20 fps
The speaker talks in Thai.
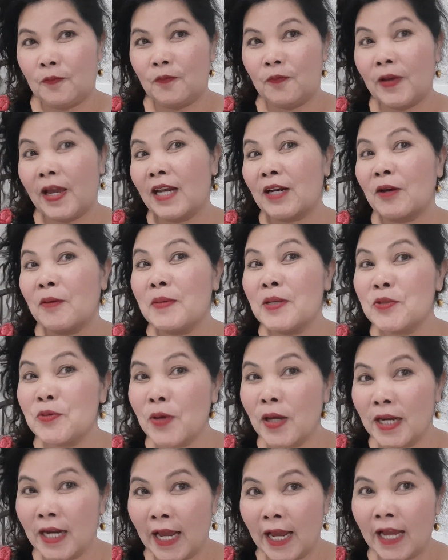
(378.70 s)
แฟนก็ไม่ช่
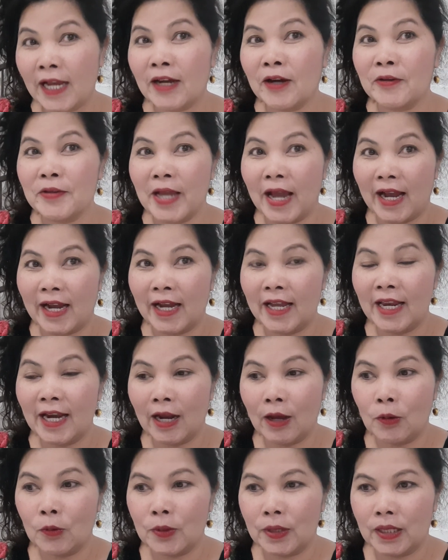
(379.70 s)
วยนะ เขาอยากให้
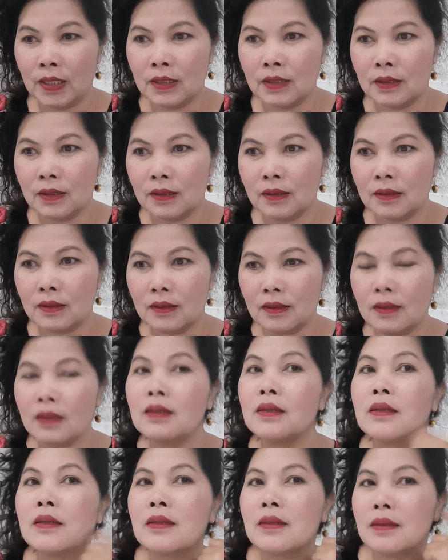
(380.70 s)
เรานี่
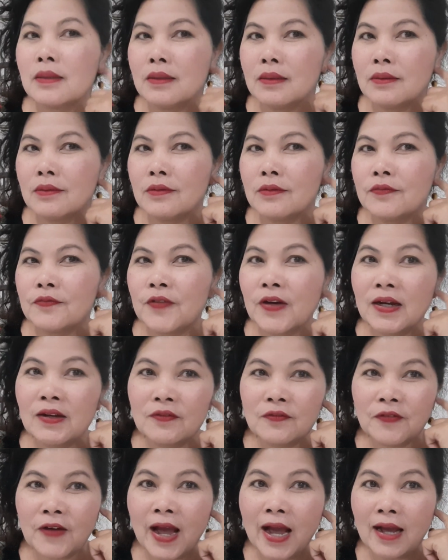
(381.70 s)
ฝึก
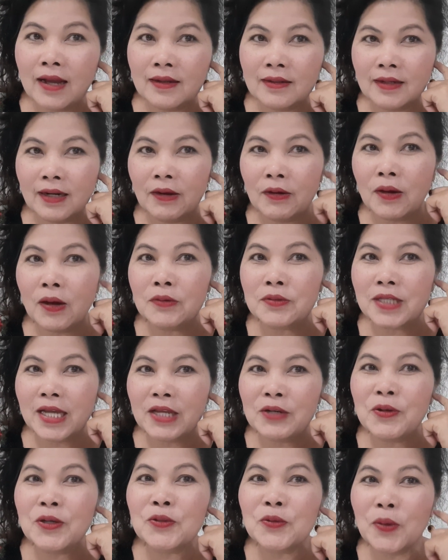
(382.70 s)
ฟังแล้วเข้าใจ
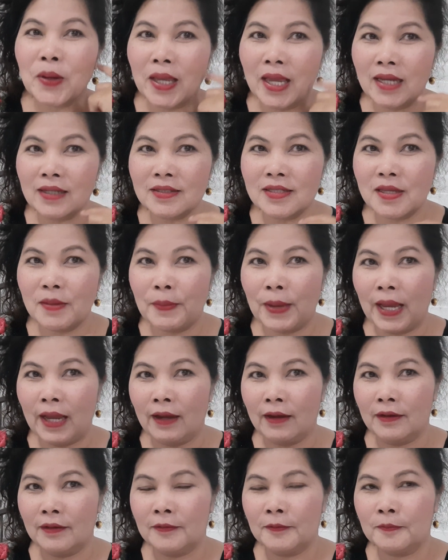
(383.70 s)
ด้วยตัวเองสิแม่
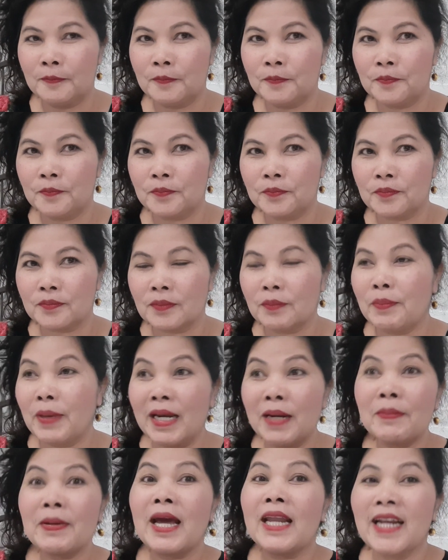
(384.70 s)
ไป
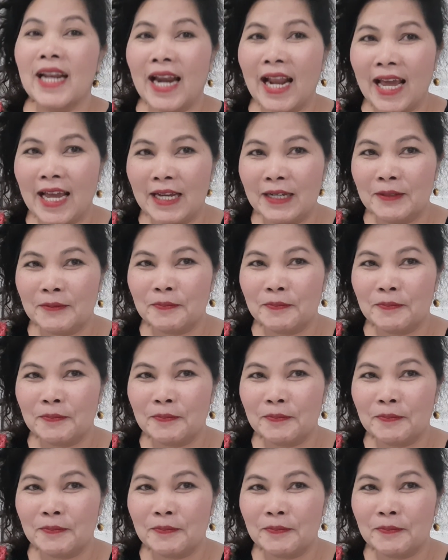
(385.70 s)
น้ำกันนั่นละ